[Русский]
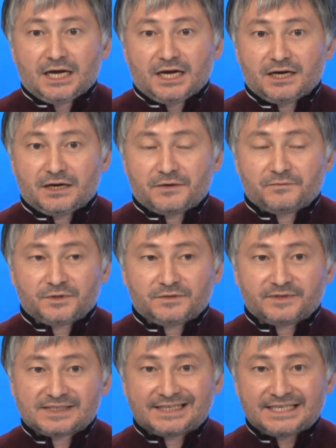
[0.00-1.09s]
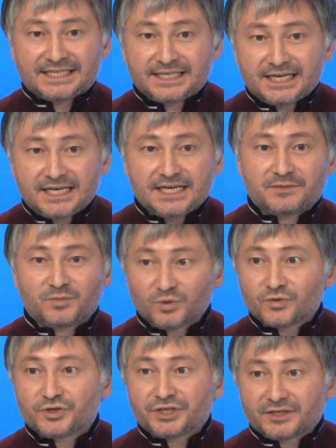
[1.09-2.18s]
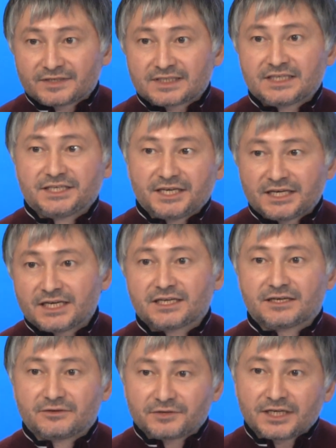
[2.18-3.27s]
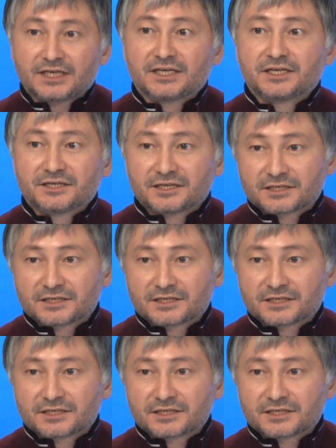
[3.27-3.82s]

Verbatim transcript: а, вот возвращение, будущее возвращение этих людей, конечно